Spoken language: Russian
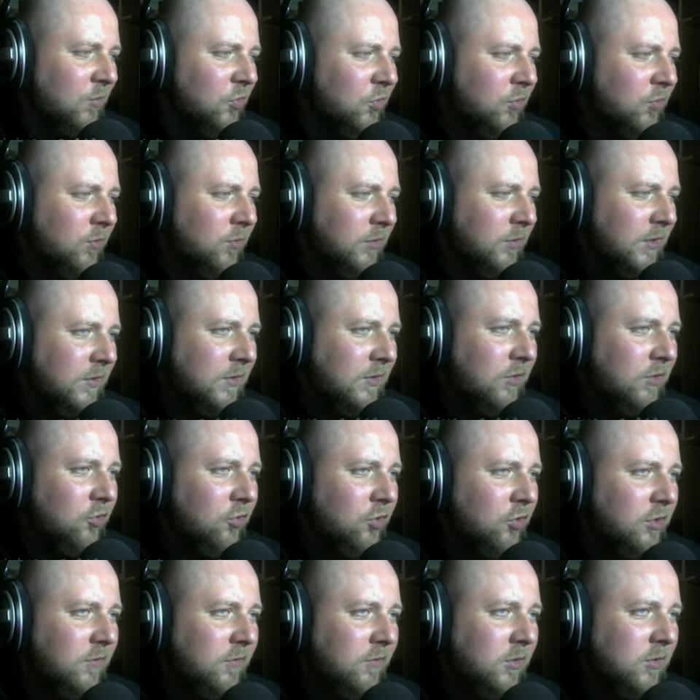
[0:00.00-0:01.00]
потому что у нас
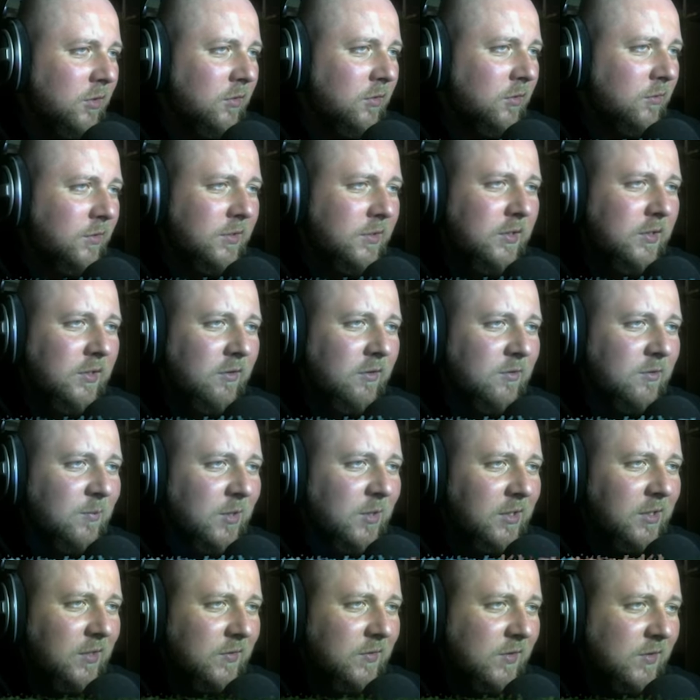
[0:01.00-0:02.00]
1999
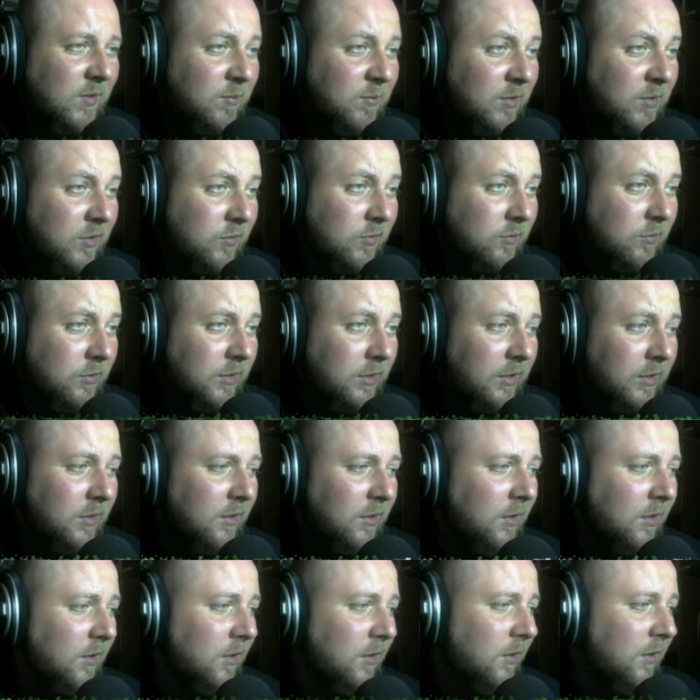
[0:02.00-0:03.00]
монет за
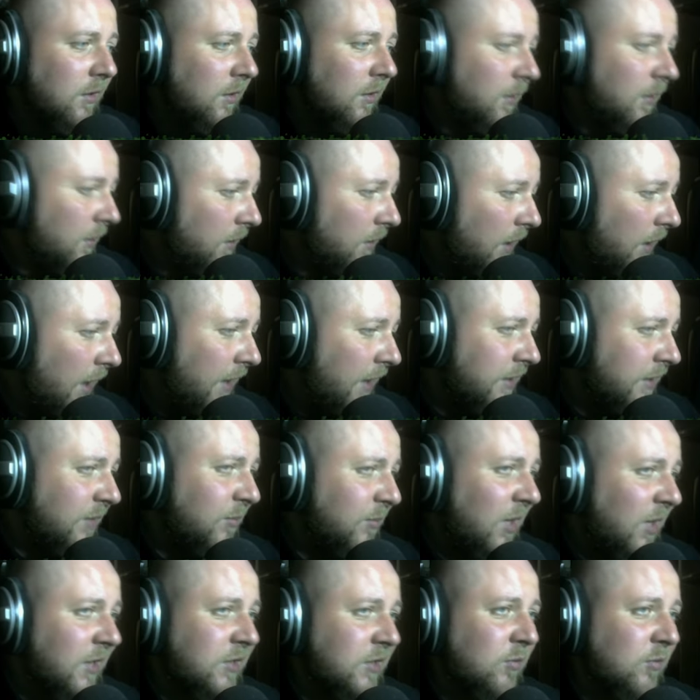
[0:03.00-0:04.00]
пазухой. А
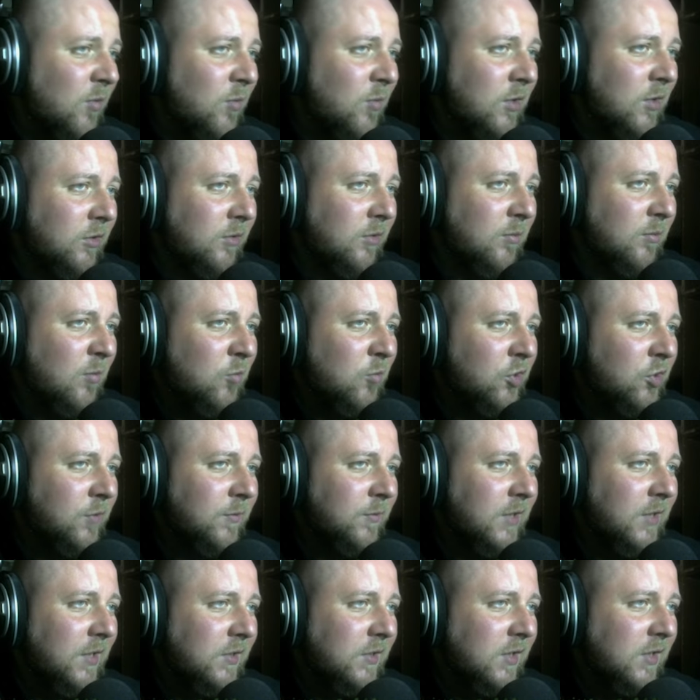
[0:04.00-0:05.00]
это максимум, который мы
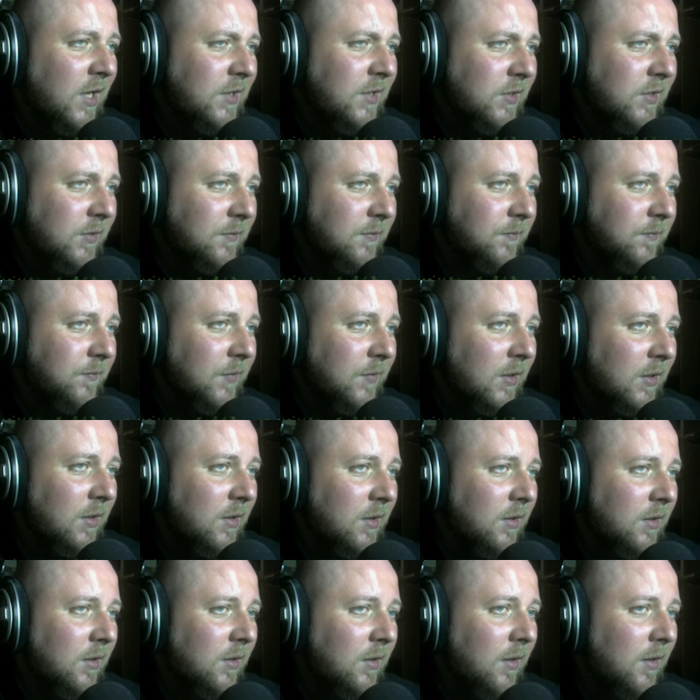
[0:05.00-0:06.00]
можем таскать.
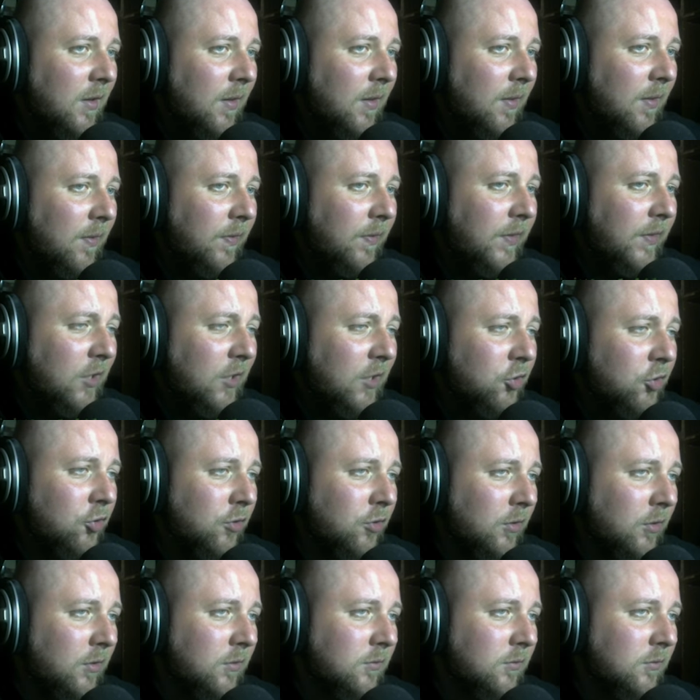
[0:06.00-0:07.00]
Так
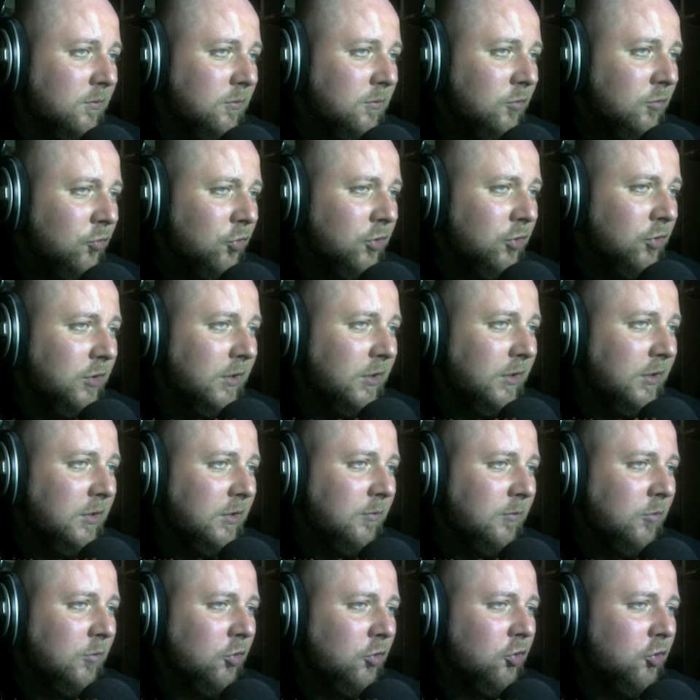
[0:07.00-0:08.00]
что нужно
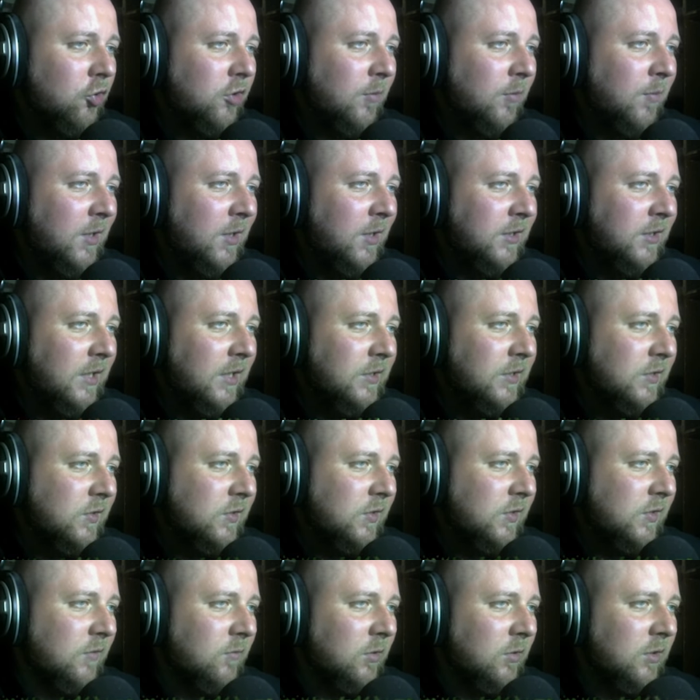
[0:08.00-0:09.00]
немножечко
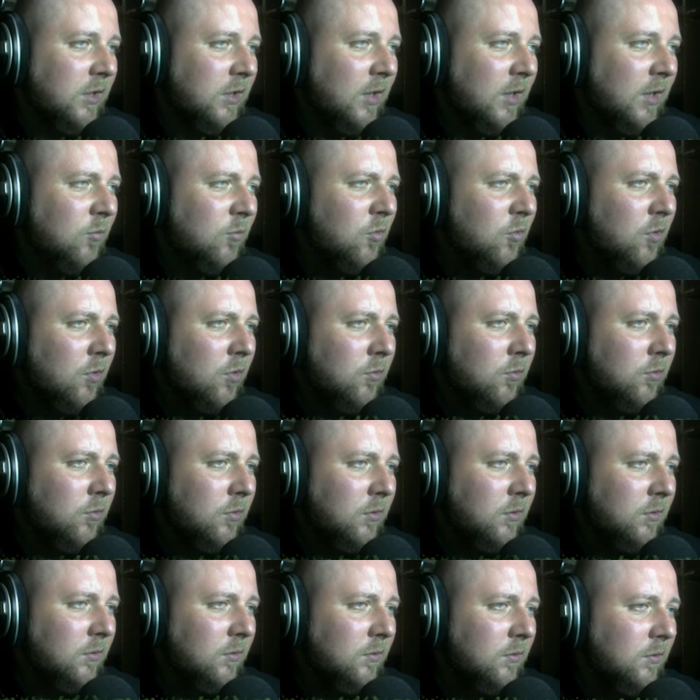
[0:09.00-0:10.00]
потратиться. Вот
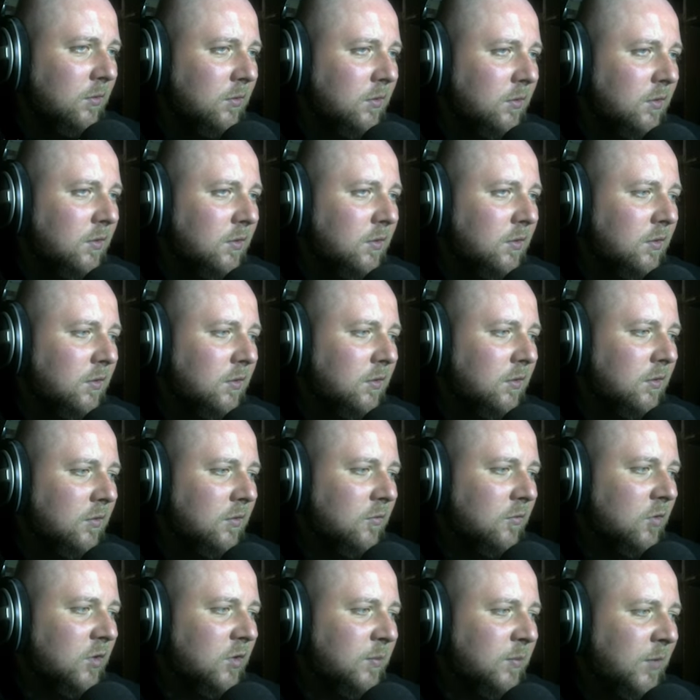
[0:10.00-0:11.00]
арморку,
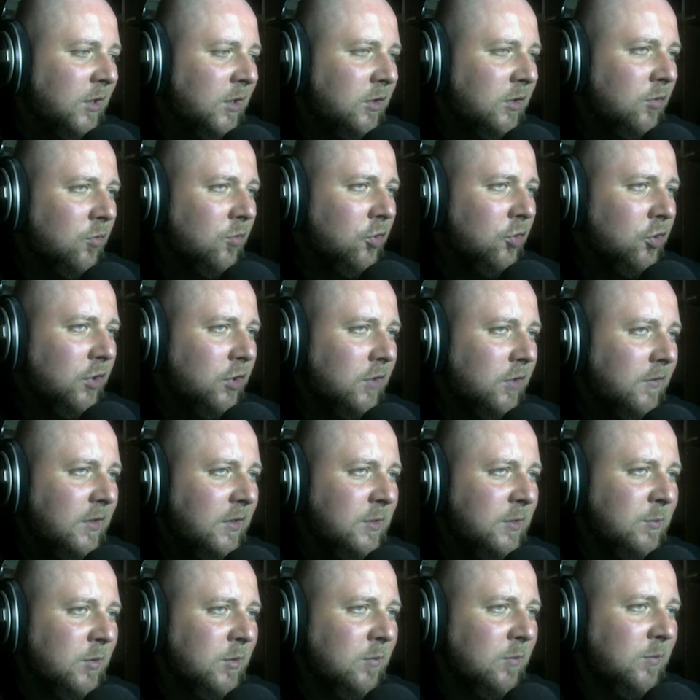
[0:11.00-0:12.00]
вот, патрошек
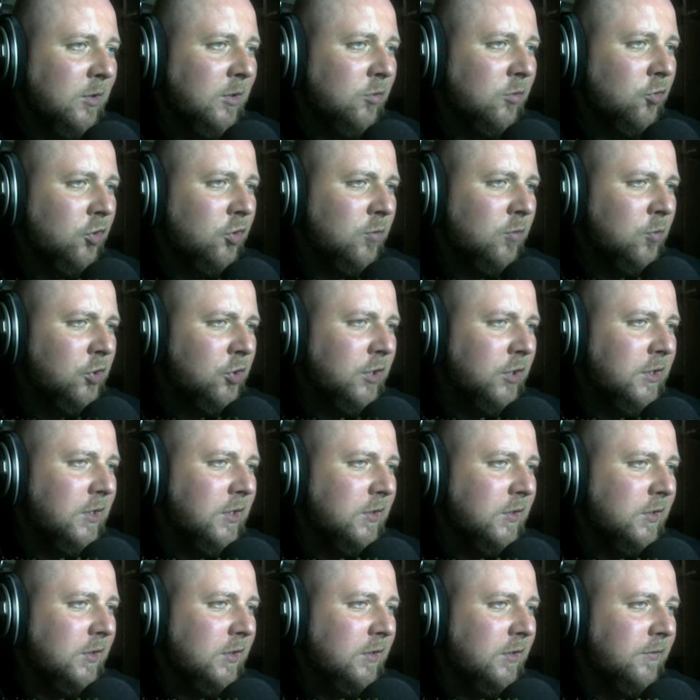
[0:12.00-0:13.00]
возьмем. Патрошек можно
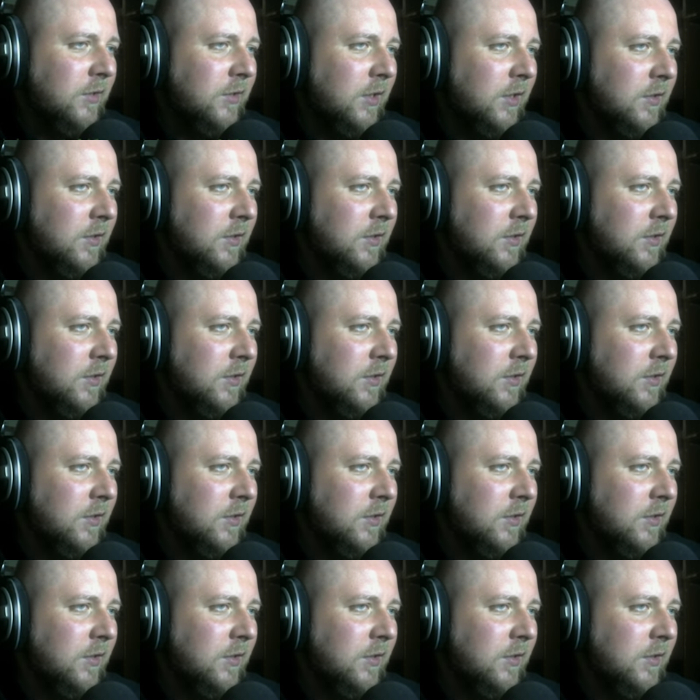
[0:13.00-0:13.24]
несколько